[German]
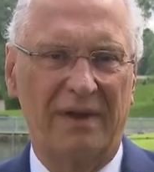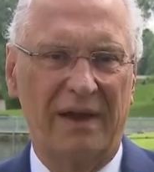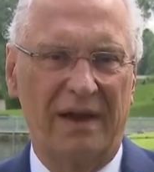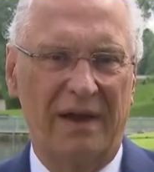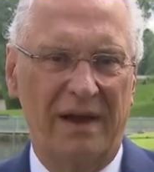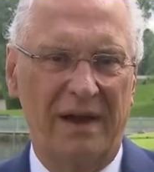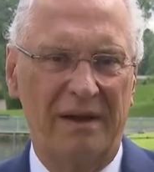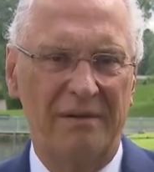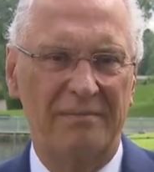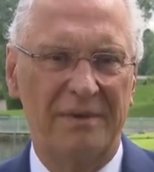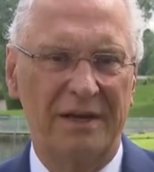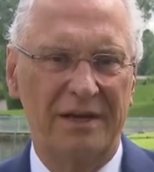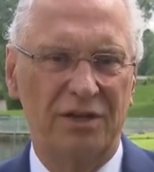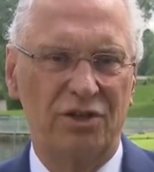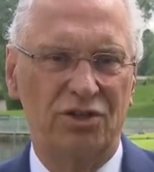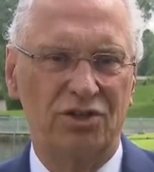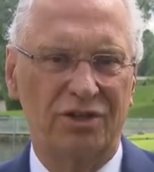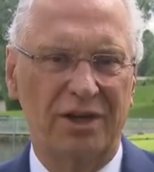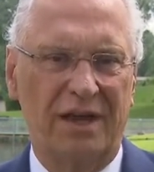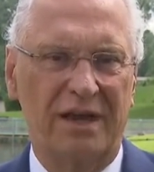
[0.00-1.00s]
Wir haben
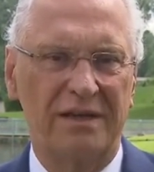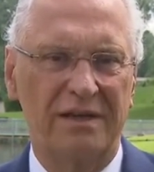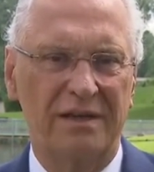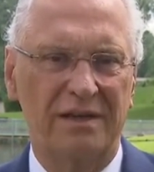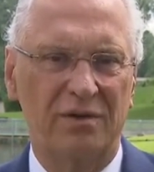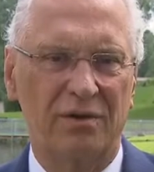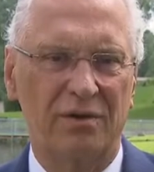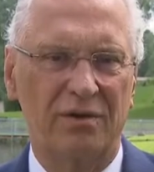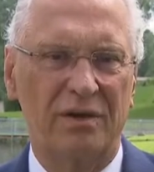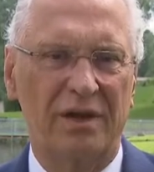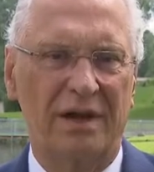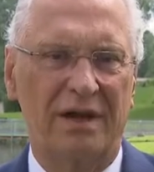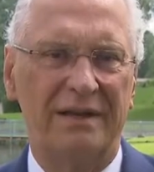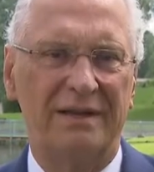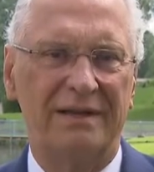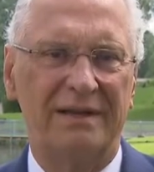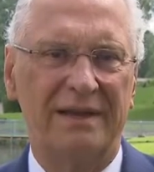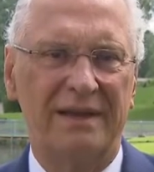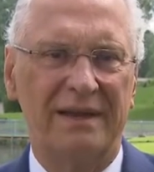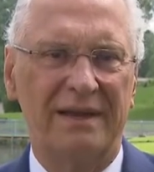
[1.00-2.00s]
einen starken
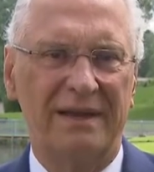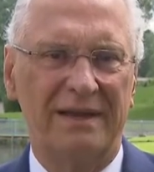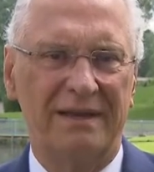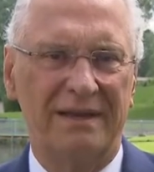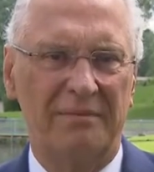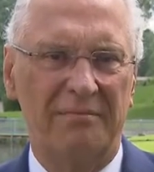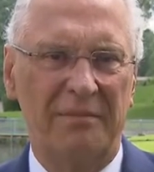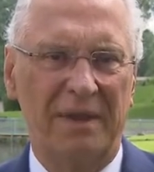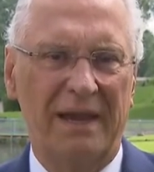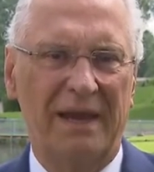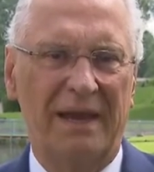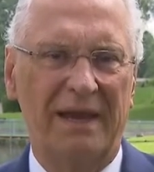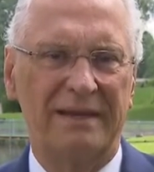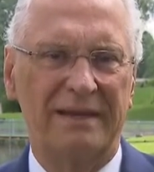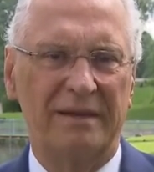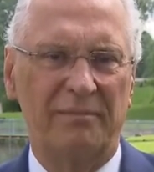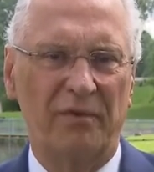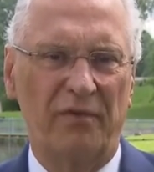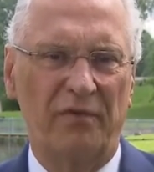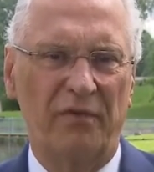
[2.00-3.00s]
Rückhalt in der
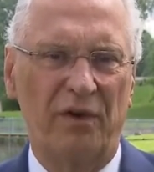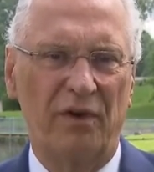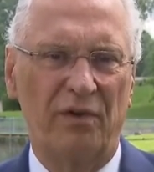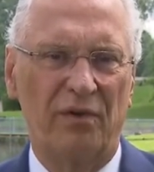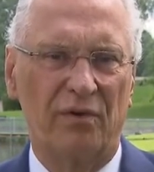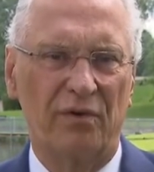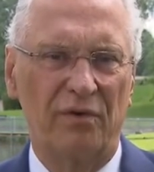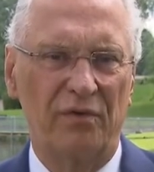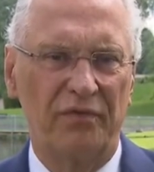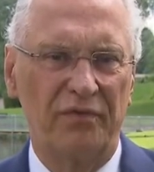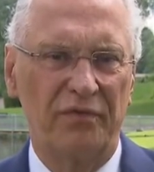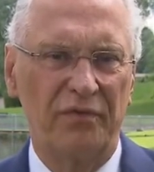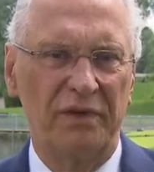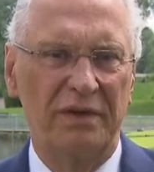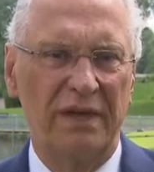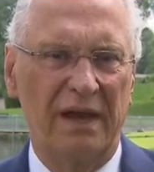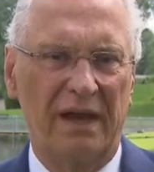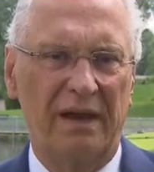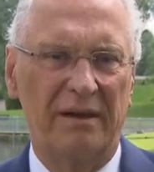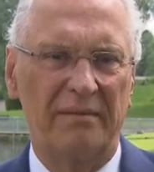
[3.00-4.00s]
Mehrheit der Bevölkerung für
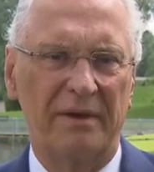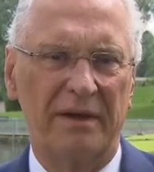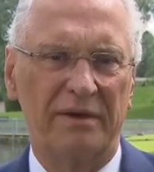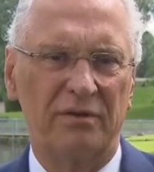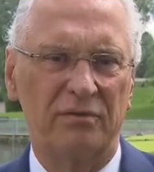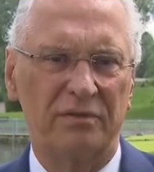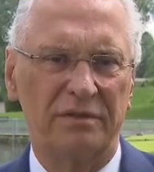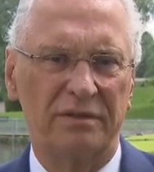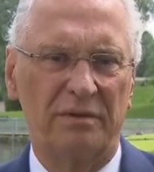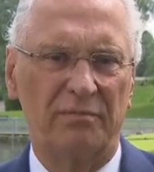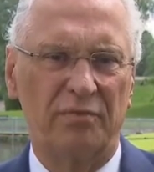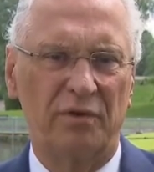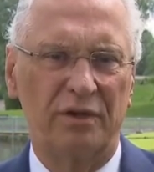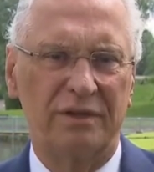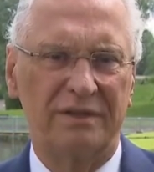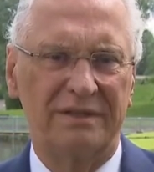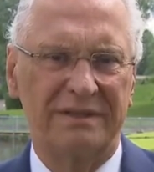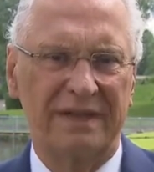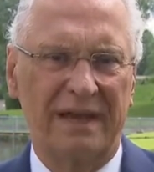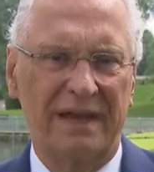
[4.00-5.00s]
die Arbeit unserer
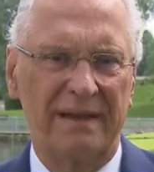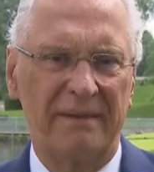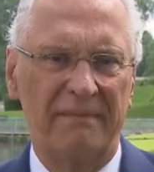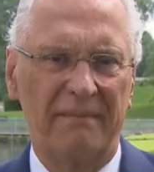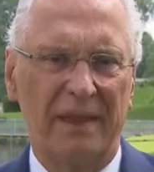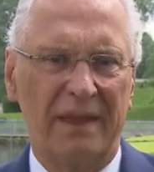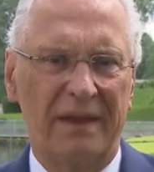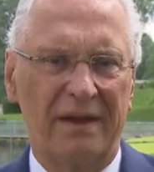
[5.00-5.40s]
Polizei.